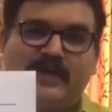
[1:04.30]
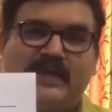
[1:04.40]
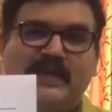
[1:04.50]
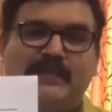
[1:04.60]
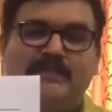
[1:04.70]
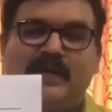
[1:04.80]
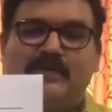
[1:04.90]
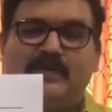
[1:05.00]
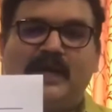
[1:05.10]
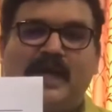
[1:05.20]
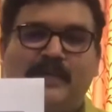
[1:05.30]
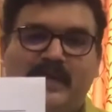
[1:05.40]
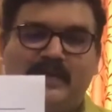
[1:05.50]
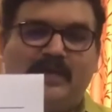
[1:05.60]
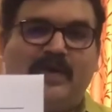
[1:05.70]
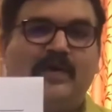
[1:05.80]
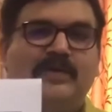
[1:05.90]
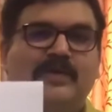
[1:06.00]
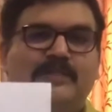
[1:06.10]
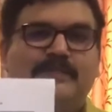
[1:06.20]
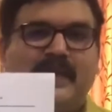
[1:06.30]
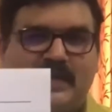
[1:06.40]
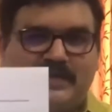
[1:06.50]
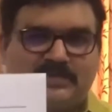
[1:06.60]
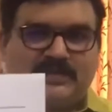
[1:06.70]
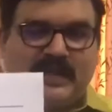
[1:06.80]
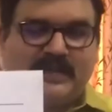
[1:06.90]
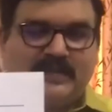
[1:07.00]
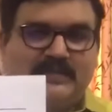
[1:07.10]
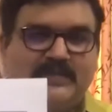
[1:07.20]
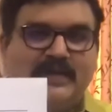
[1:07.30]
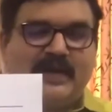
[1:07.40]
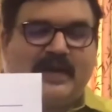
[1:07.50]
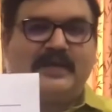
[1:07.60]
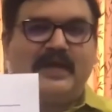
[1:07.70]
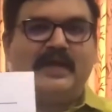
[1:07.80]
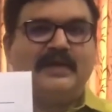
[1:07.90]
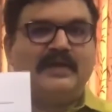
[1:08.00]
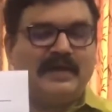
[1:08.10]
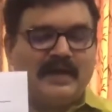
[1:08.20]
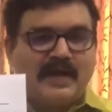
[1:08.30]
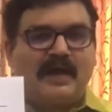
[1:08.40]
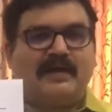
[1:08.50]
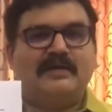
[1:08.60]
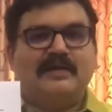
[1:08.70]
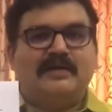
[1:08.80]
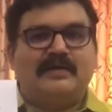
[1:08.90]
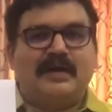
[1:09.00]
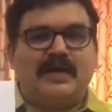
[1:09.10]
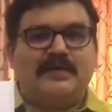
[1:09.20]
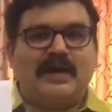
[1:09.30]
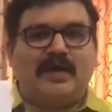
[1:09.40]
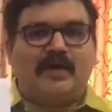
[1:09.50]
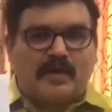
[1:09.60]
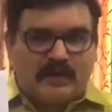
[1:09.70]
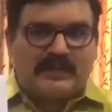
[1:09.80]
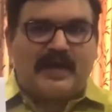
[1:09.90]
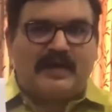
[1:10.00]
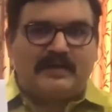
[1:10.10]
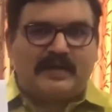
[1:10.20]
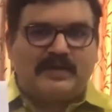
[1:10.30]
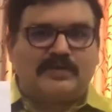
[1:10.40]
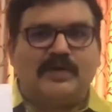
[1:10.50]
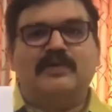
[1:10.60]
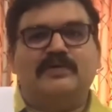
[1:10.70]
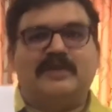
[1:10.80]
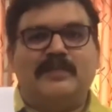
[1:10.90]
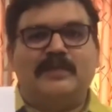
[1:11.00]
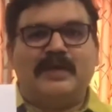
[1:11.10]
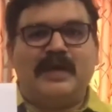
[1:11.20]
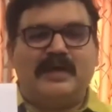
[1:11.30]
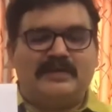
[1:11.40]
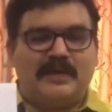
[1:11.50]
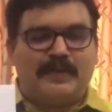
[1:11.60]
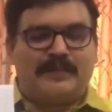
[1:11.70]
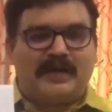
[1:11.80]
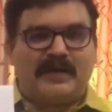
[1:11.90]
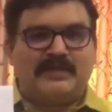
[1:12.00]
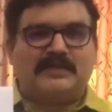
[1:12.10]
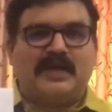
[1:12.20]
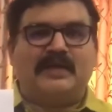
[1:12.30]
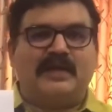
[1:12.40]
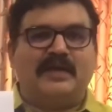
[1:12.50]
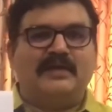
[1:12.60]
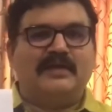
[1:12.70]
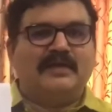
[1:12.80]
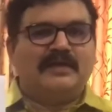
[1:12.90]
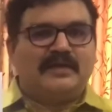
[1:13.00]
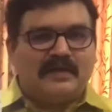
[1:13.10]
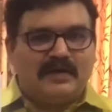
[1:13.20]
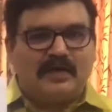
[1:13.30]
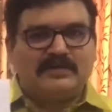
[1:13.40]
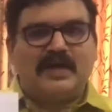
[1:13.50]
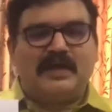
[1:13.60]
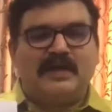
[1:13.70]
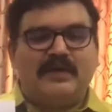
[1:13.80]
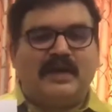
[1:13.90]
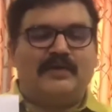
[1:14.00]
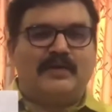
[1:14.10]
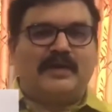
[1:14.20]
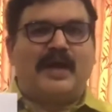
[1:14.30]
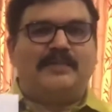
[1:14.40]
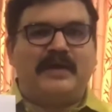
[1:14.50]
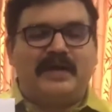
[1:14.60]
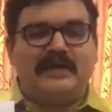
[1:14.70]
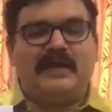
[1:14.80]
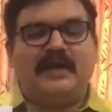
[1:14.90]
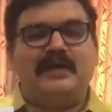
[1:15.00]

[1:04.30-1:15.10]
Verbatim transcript: బులెటిన్ నెంబర్ నూట యాభై ఐదులో ప్రకటించడం జరిగింది అంటే నిన్న రెండు వేల ఒక వంద కేసులు నమోదయ్యాయని చెప్పి ప్రకటించడానికి ఈ రోజున రెండు వేల నూట యాభై ఏడు అంటే